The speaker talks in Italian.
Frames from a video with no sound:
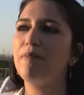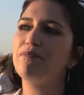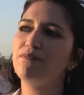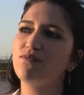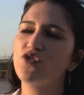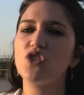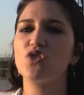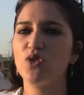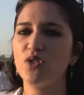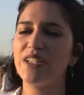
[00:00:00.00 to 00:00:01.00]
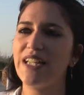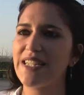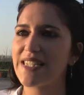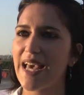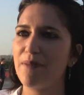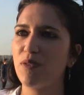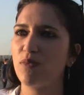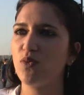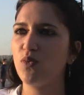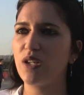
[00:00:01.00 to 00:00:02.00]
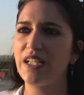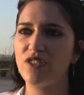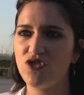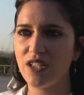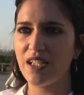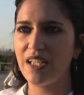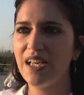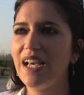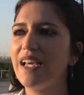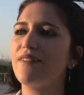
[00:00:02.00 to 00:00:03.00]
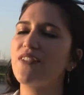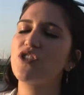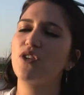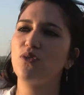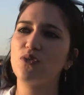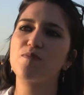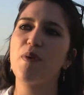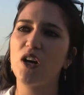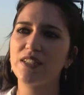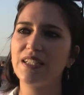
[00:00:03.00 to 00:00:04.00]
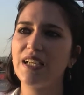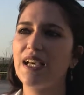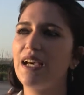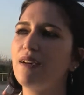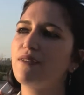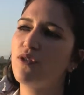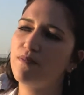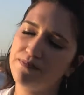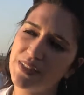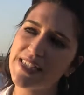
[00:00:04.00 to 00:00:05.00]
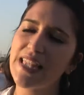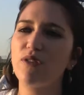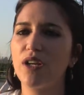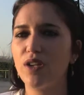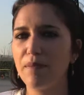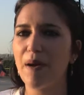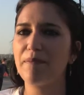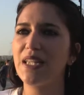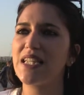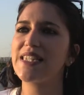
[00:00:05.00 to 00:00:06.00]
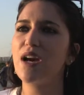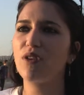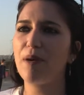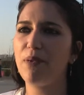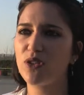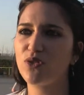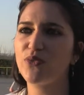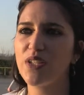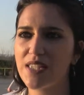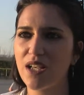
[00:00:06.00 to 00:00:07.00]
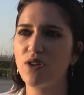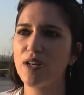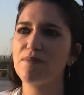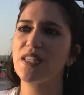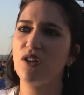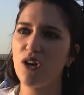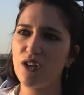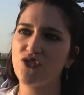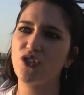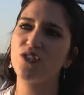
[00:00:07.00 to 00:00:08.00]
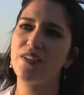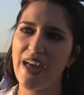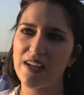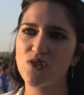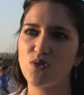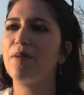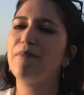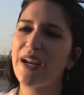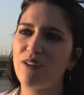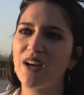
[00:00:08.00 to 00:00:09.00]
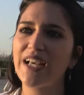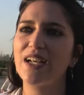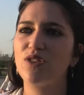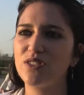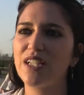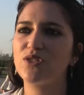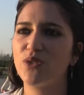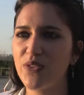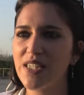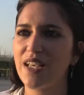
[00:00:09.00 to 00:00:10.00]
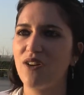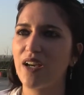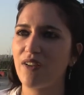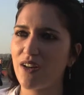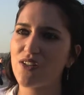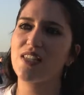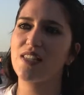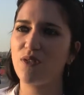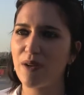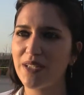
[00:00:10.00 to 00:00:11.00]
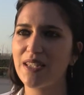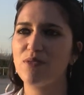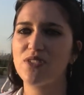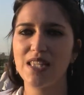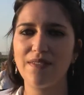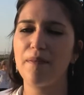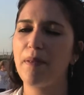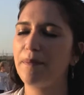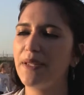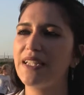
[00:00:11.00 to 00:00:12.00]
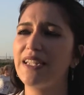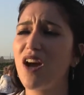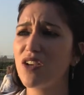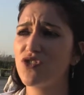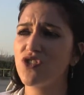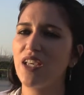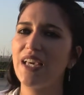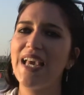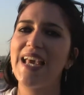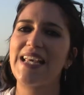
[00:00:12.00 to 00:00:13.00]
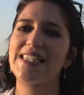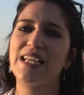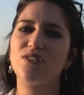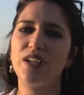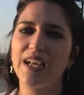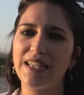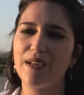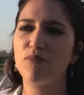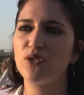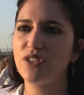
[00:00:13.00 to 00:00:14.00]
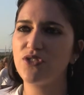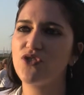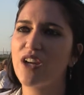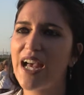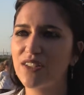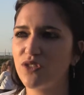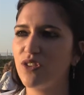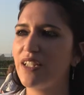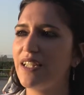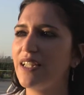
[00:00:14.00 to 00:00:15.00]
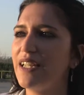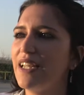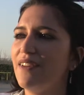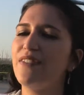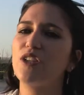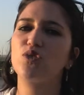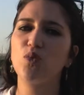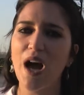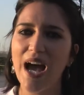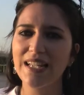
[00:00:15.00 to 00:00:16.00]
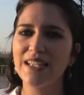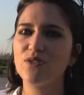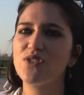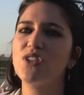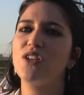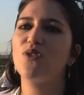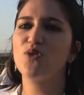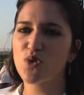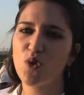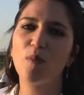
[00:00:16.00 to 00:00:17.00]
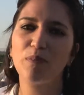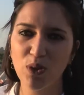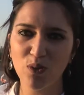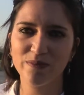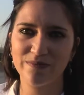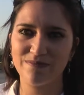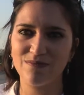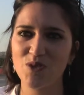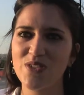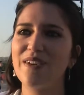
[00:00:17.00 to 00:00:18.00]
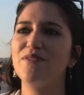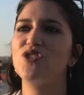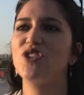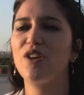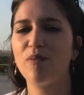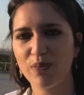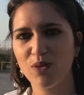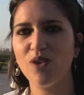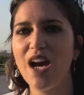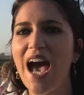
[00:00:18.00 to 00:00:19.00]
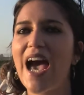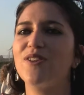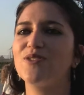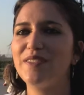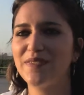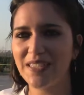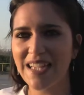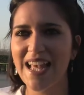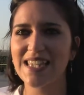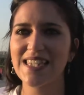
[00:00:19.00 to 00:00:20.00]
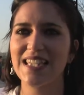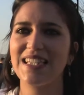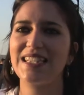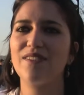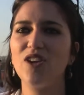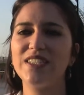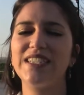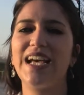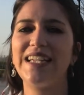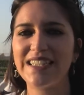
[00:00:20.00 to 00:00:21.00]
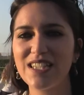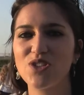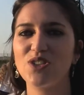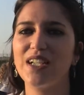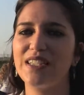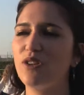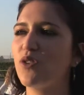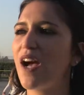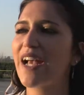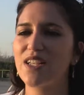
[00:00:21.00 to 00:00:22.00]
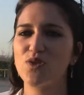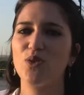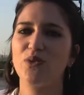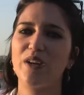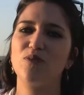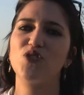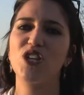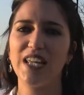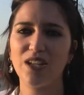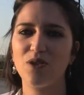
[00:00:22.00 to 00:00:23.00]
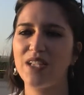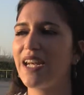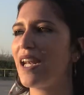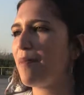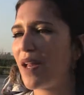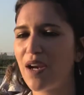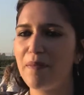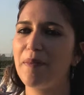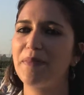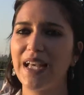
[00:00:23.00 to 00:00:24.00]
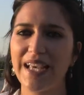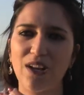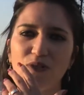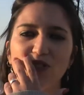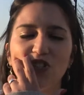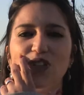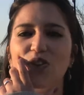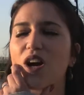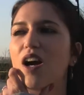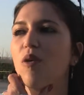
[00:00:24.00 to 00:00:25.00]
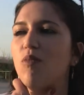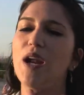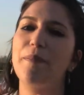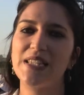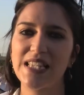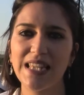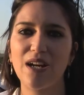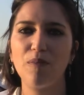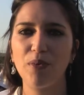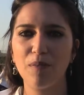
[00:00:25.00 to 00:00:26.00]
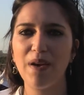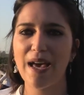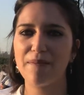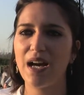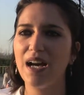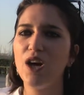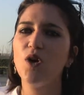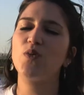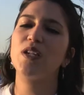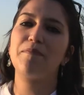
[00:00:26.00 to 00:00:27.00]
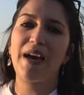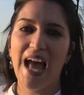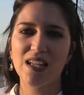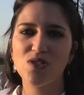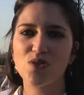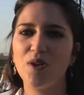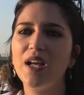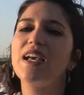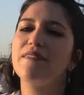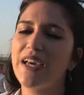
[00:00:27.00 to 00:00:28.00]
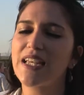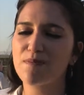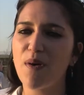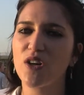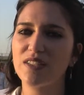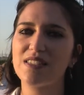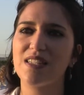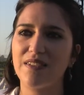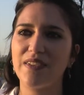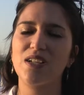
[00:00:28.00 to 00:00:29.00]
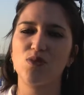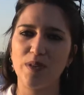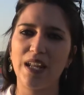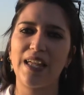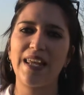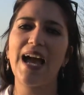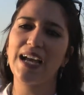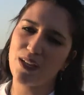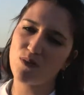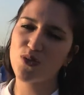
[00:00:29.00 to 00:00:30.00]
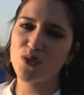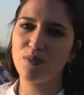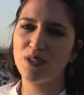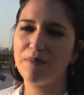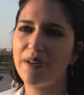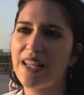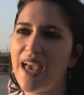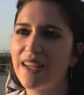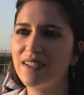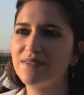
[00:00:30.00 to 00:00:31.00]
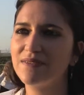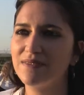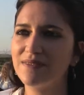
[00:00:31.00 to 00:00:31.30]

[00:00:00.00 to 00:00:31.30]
Mm, ci sono degli schemi più rigidi, invece in uno sport instauri con i bambini sia un rapporto fisico che psicologico diverso. Imparano anche il contatto fisico, che è una cosa sicuramente positiva. I bambini di oggi, essendo legati a molti giocattoli virtuali, non si conoscono più non si avvicinano più, hanno diffidenza tante volte all'inizio tra di loro anche solo fare un cerchio e dare la mano alla bambina che hanno vicino può rappresentare un problema, un imbarazzo. Fare sport significa superare anche questo tipo di barriere.